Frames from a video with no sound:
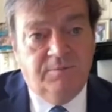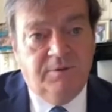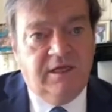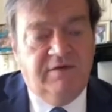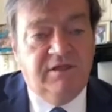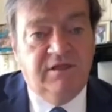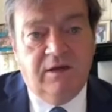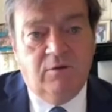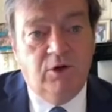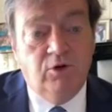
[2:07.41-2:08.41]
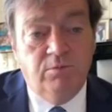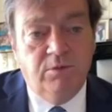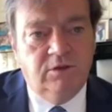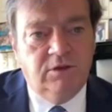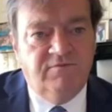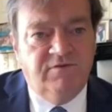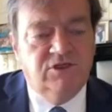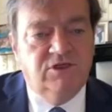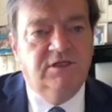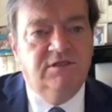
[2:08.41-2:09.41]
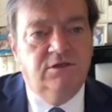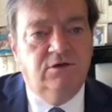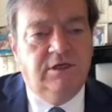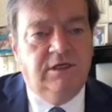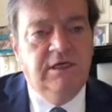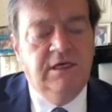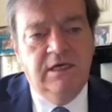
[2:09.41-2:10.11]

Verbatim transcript: perché vedere quel numero di vaccinazioni